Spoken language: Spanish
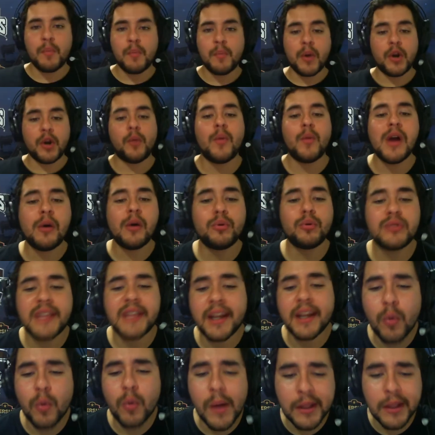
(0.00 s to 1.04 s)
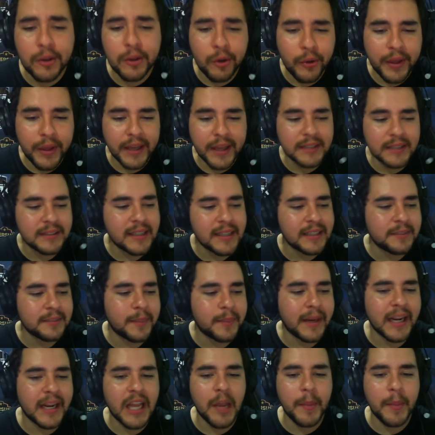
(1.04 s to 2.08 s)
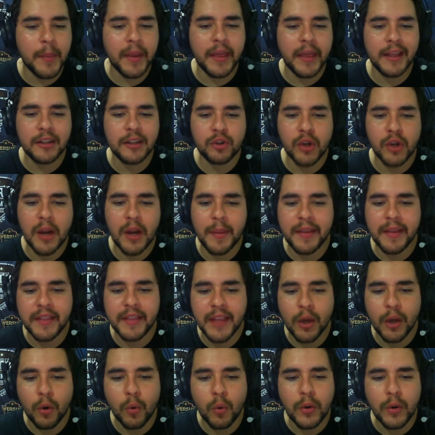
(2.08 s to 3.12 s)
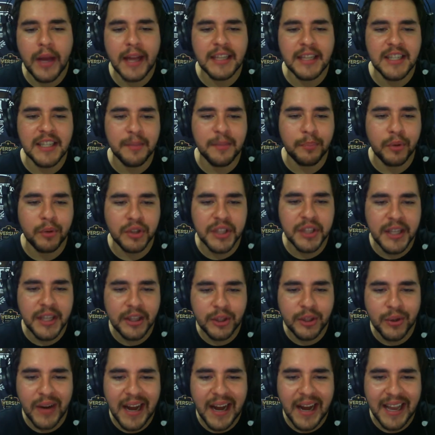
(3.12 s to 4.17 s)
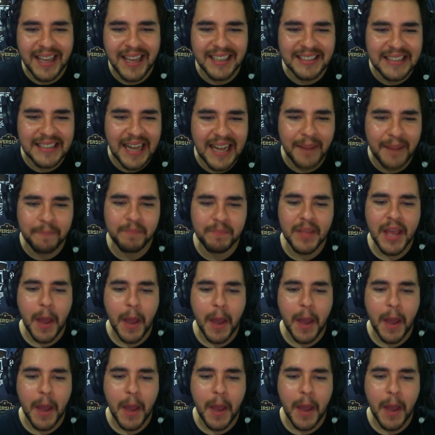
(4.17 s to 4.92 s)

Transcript: Bueno, voy a juntar cuatro de estas para que me den solamente una del 100%, ahí está.